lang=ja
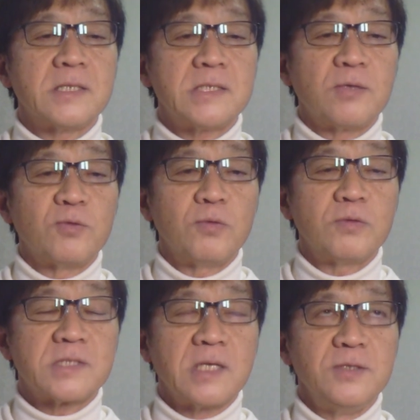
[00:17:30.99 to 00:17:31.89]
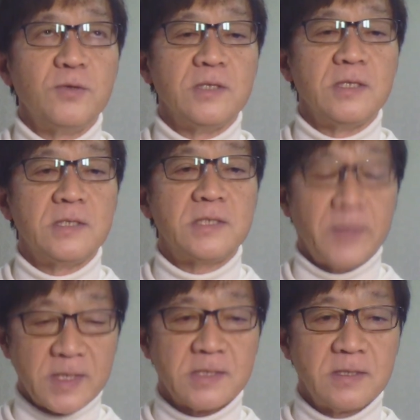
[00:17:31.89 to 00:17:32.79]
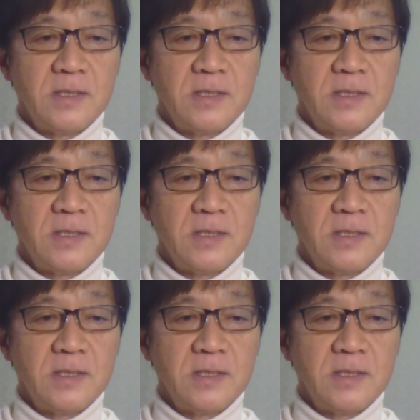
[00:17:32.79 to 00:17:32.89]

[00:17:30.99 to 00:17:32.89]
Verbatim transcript: しいことを伝えるようにしてます。